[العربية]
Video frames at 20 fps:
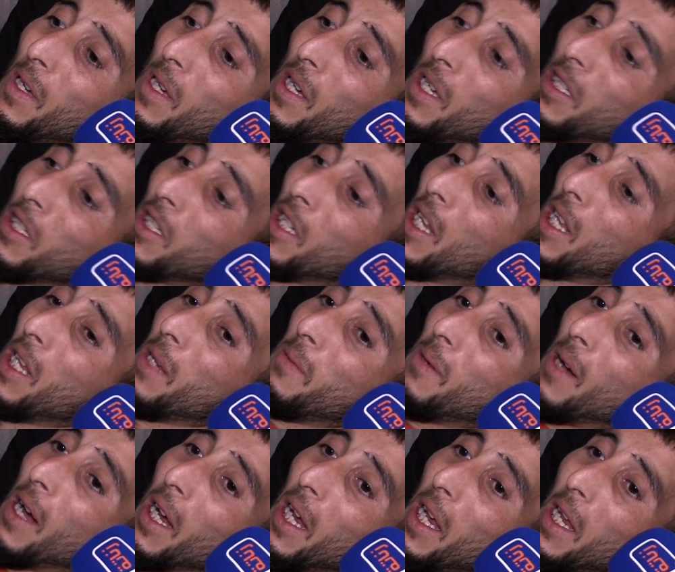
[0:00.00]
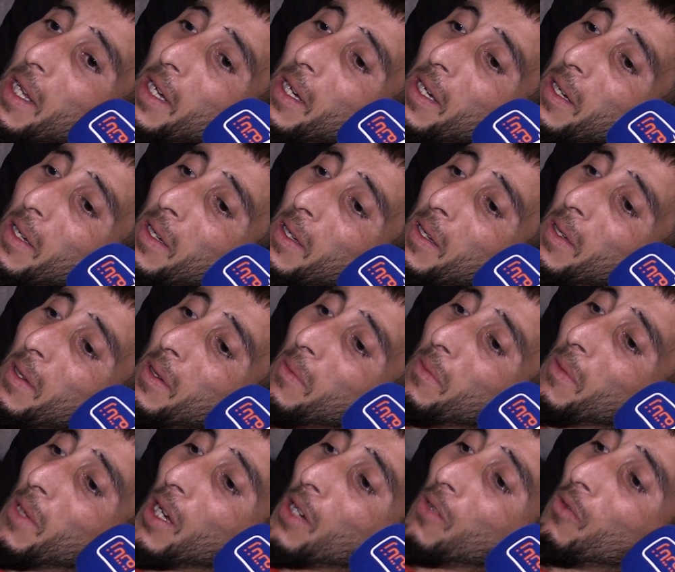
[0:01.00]
هادشي اللي باغينا
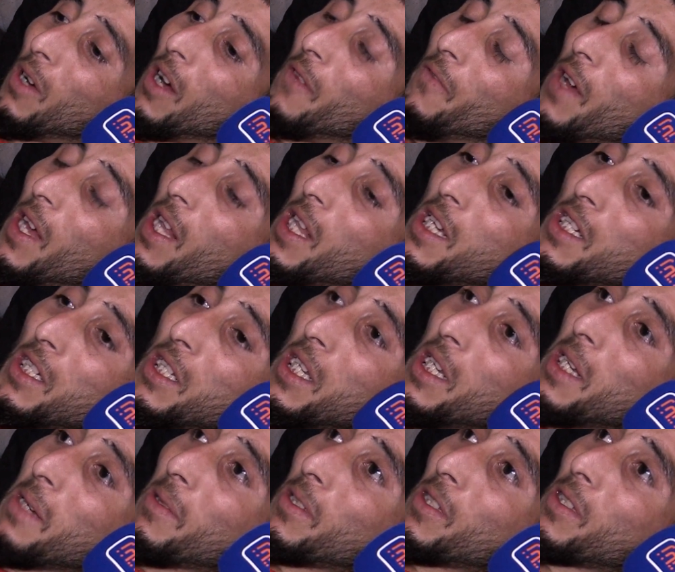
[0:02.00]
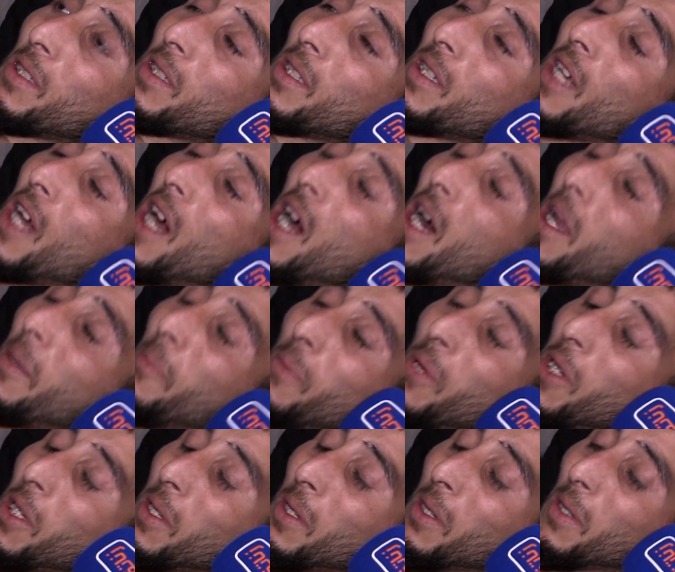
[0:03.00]
بغي نوقف على رجليا يا
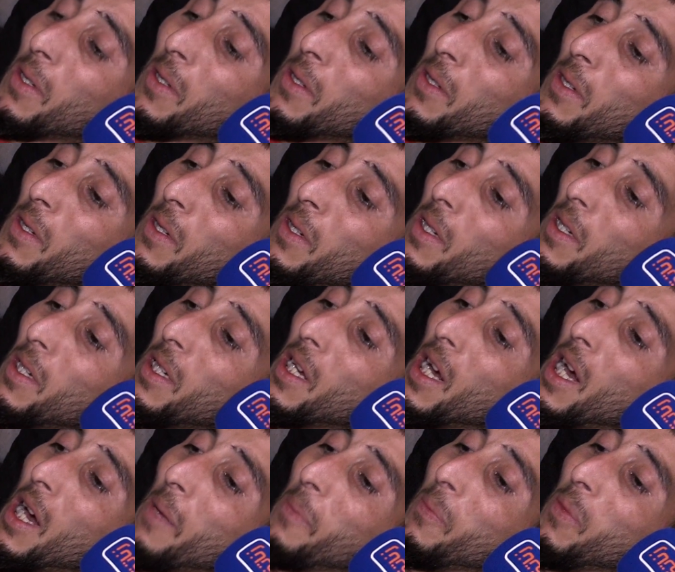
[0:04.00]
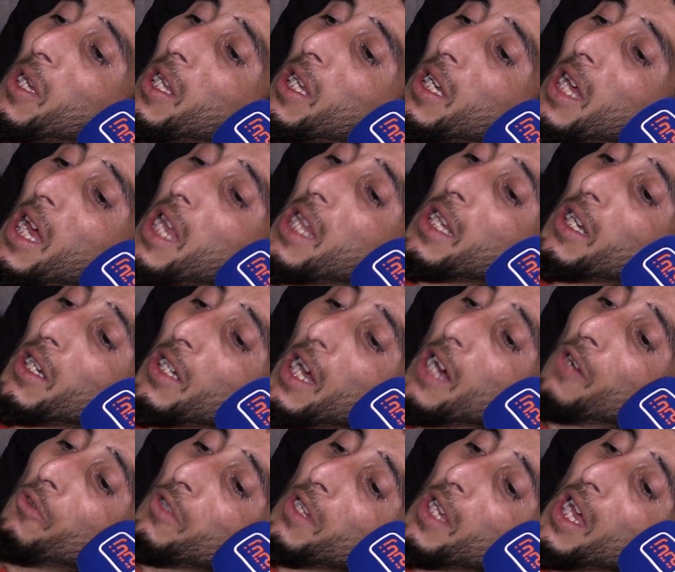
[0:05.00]
ربي يا ربي اللي قال لي
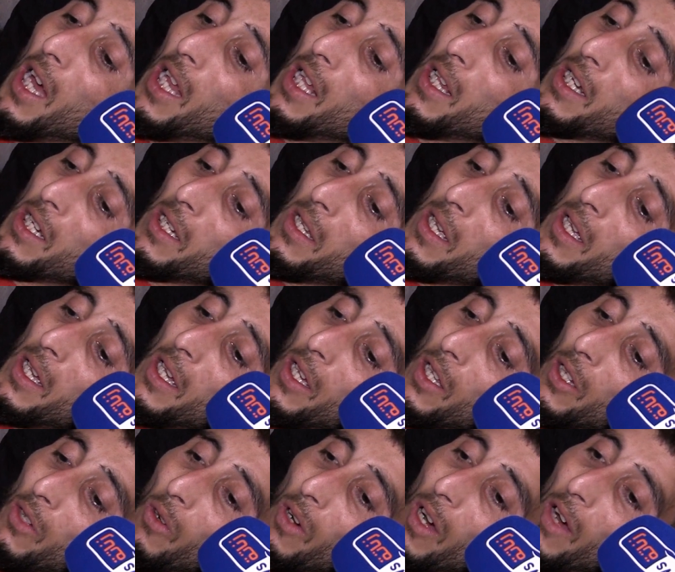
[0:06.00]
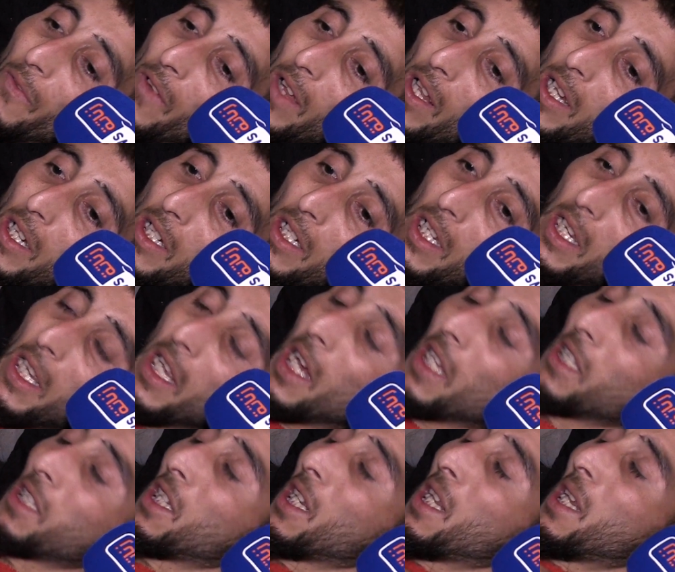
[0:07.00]
عاوني على نوقف على رجليا
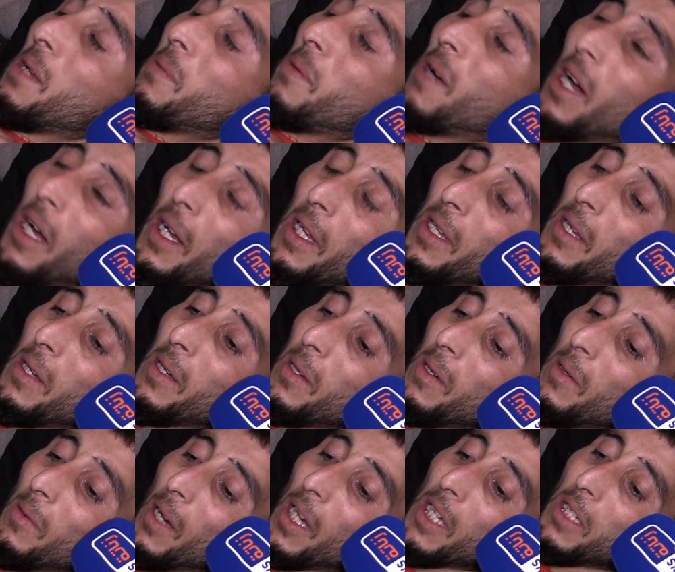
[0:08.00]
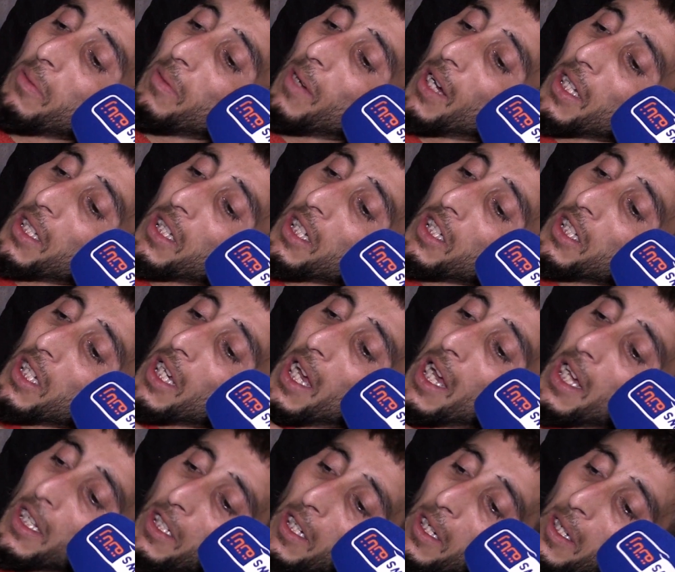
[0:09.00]
هادشي اللي باغي بقيت باغي حتى شي
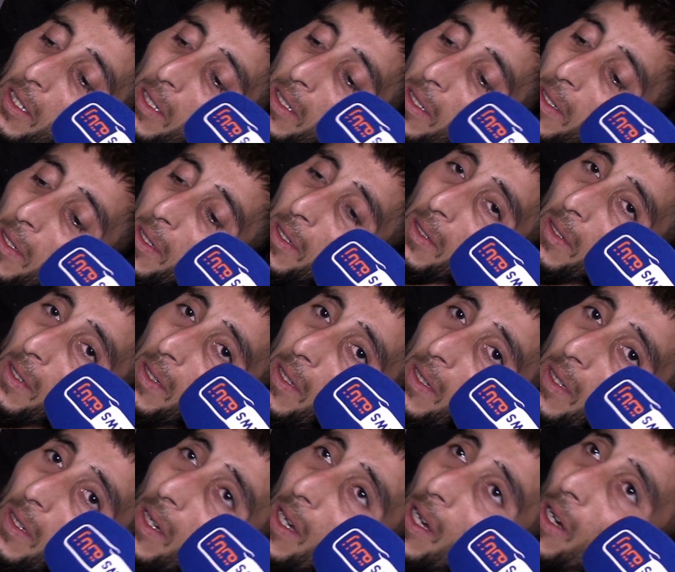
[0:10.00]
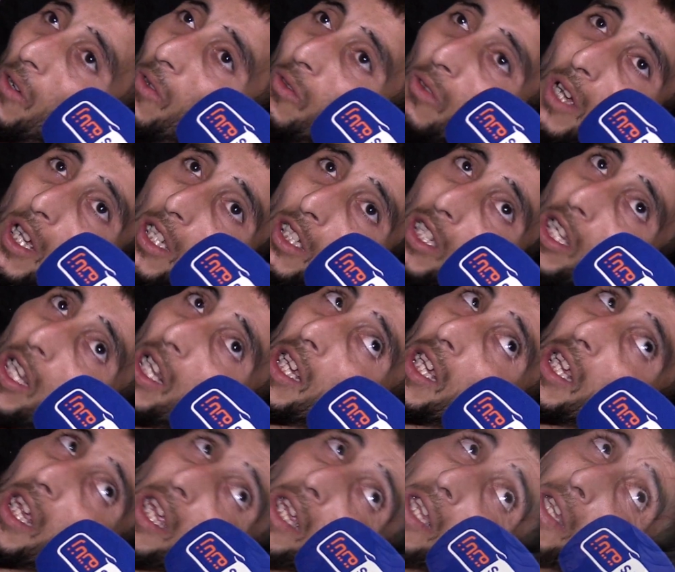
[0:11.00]
حاجه خويا هادشي اللي
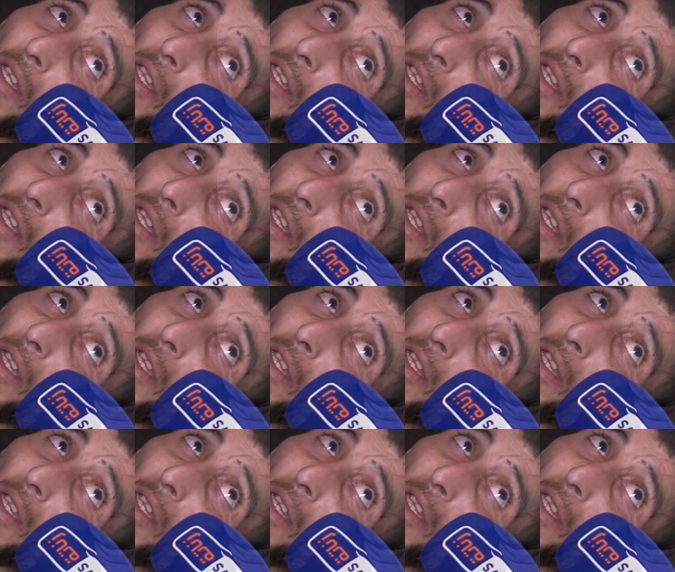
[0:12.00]
كاين